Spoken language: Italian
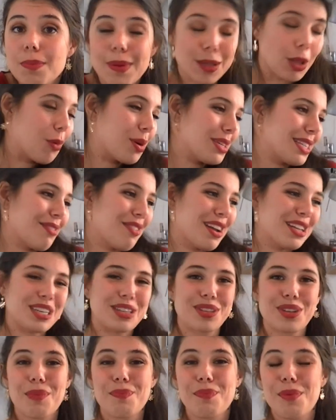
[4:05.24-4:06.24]
da questa frase è
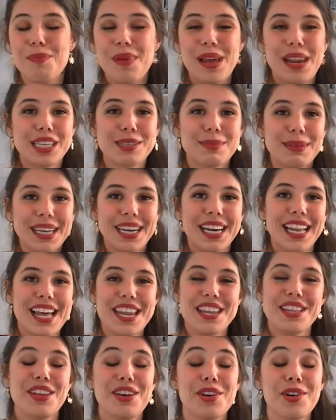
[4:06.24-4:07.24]
troppo bella, aspetta che la
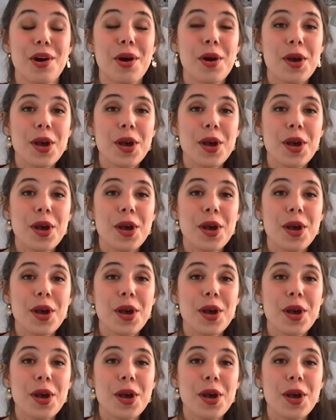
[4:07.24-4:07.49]
ridico.